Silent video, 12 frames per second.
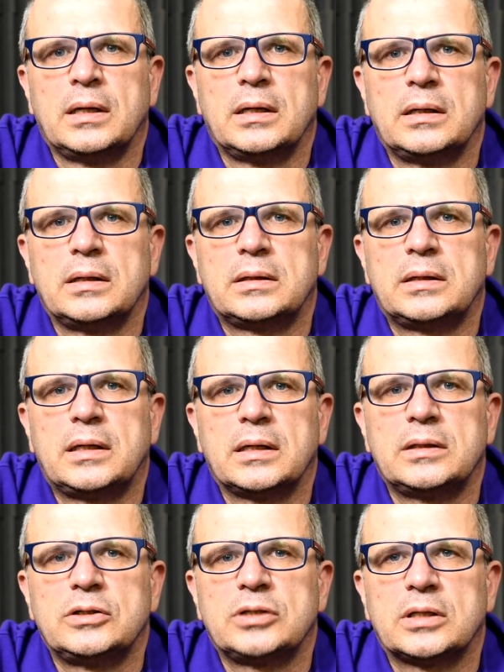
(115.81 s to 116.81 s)
Y,
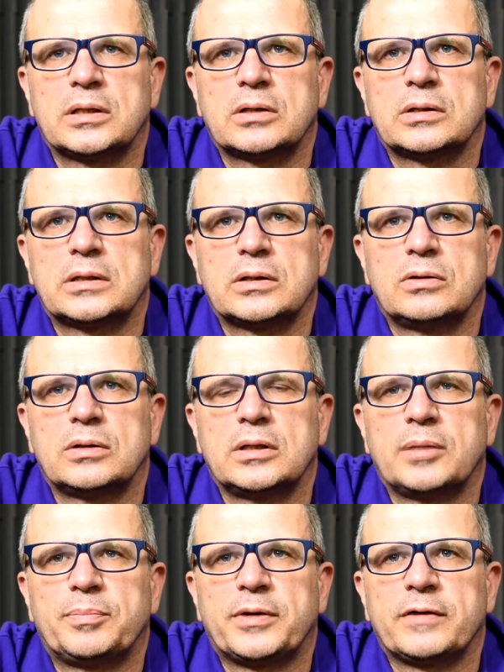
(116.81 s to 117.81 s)
kiedyś na tę
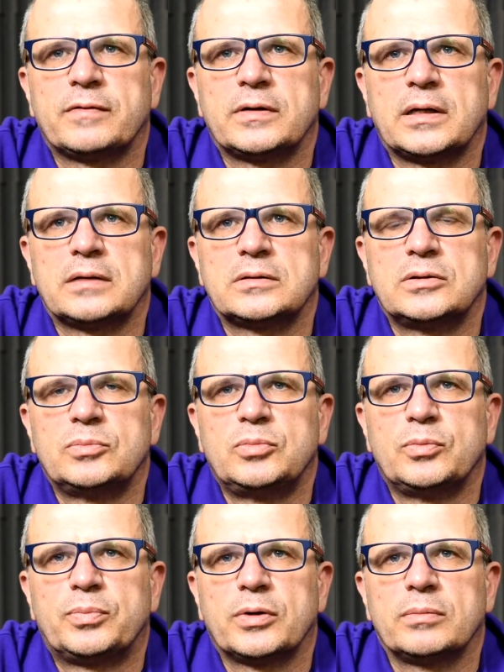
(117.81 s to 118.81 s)
kategorię prawa jazdy
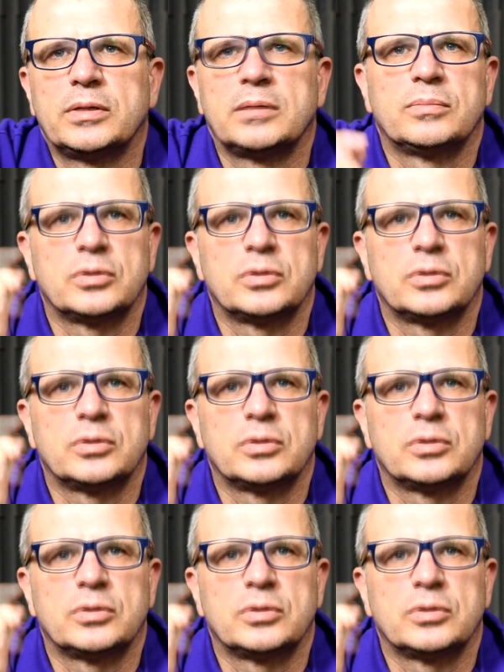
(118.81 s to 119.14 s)
był problem,